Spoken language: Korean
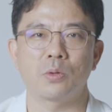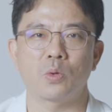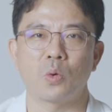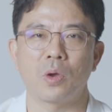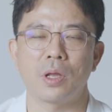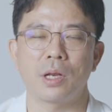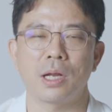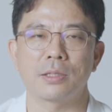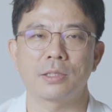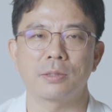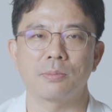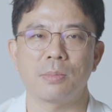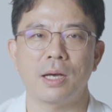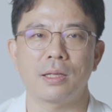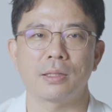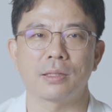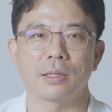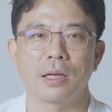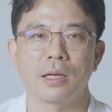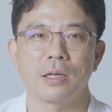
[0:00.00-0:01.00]

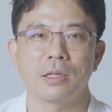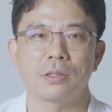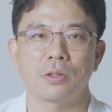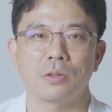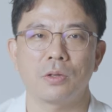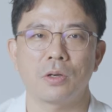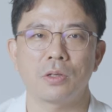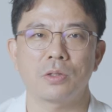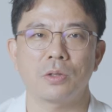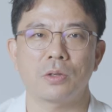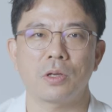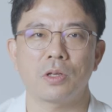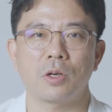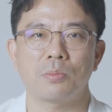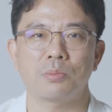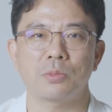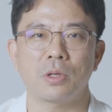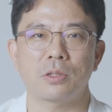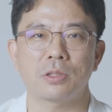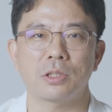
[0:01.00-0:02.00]
동일하지만 전형적인
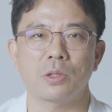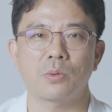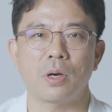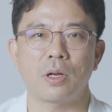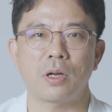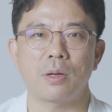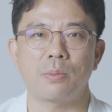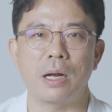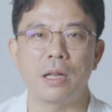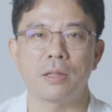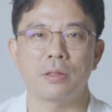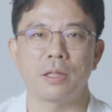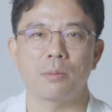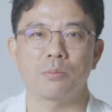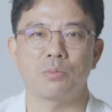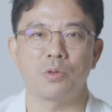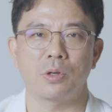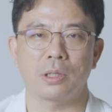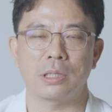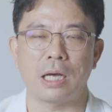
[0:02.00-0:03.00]
협착증과는 발생
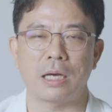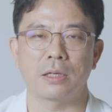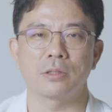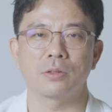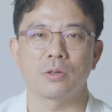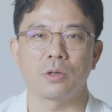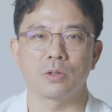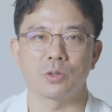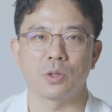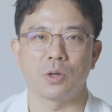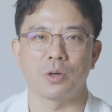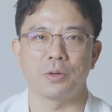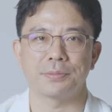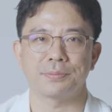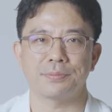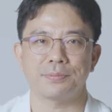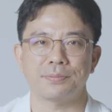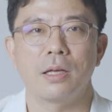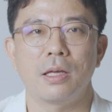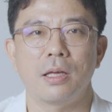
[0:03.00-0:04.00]
부위가 다른 거죠.
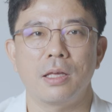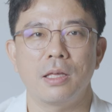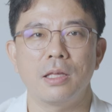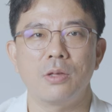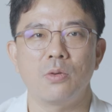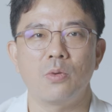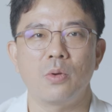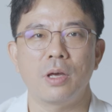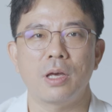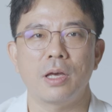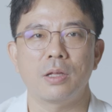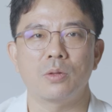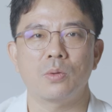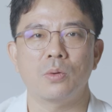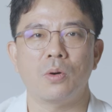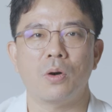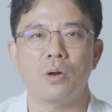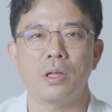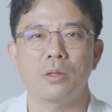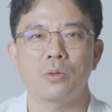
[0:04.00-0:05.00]
이
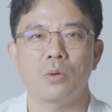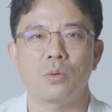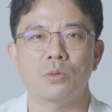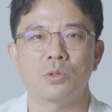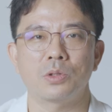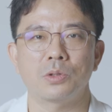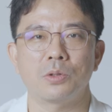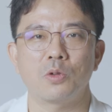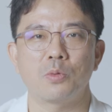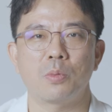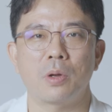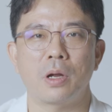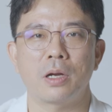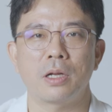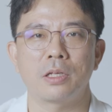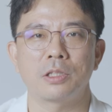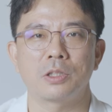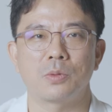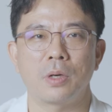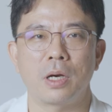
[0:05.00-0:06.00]
이외에도 허리 통증을
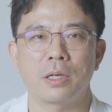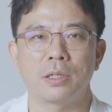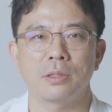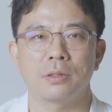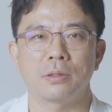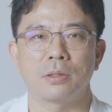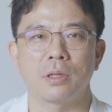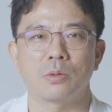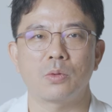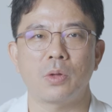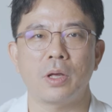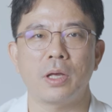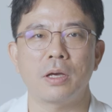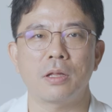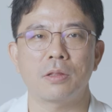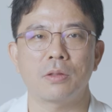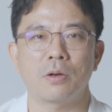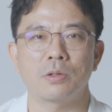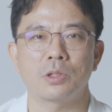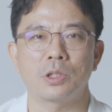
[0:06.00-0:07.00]
유발하는 질환은
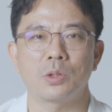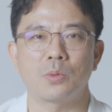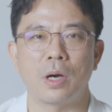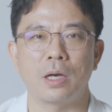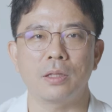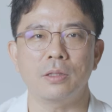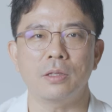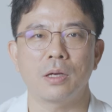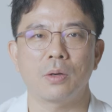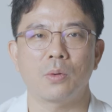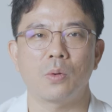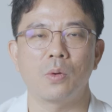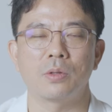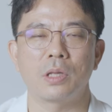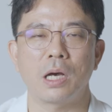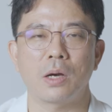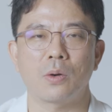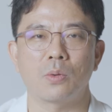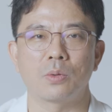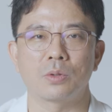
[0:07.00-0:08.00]
퇴행성 질환,
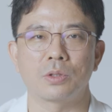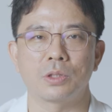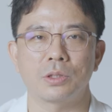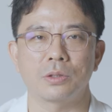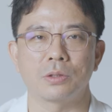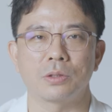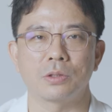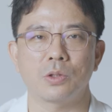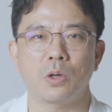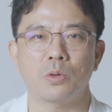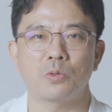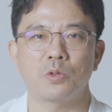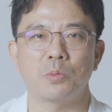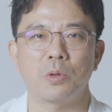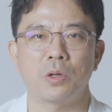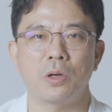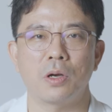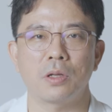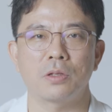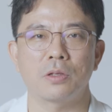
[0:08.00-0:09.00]
골다공증, 척추
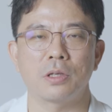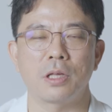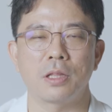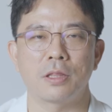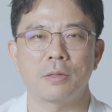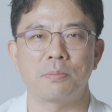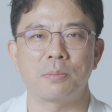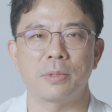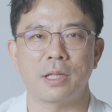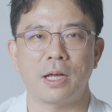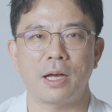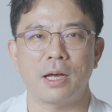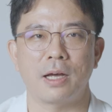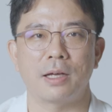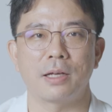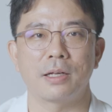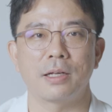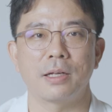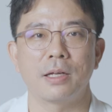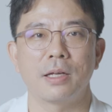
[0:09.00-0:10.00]
변형 등이 있습니다.
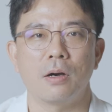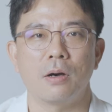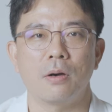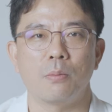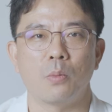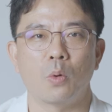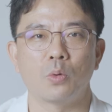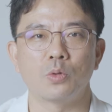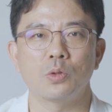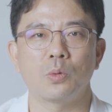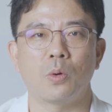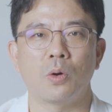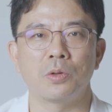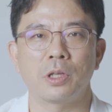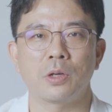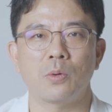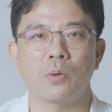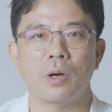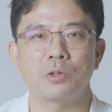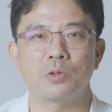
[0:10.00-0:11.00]
모두
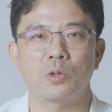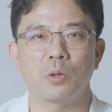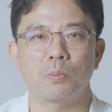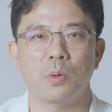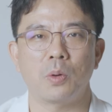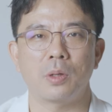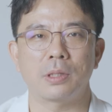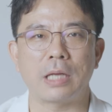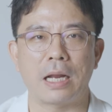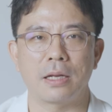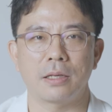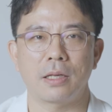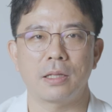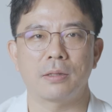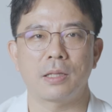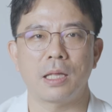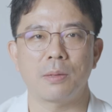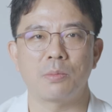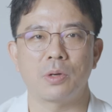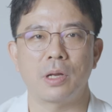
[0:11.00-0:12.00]
원인과 치료법이 다르기
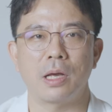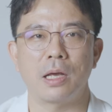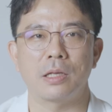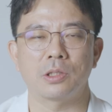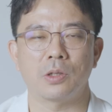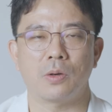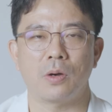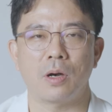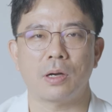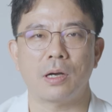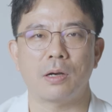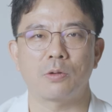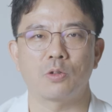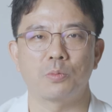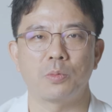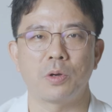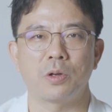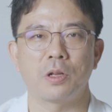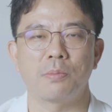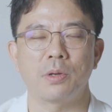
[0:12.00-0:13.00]
때문에 정확한
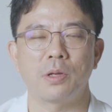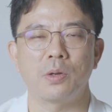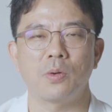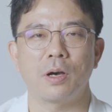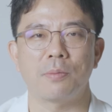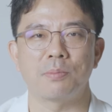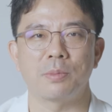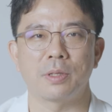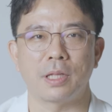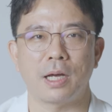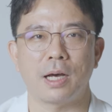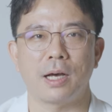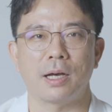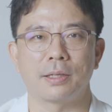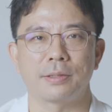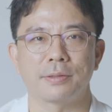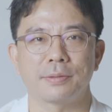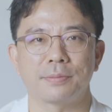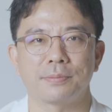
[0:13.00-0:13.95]
구별이 필요합니다.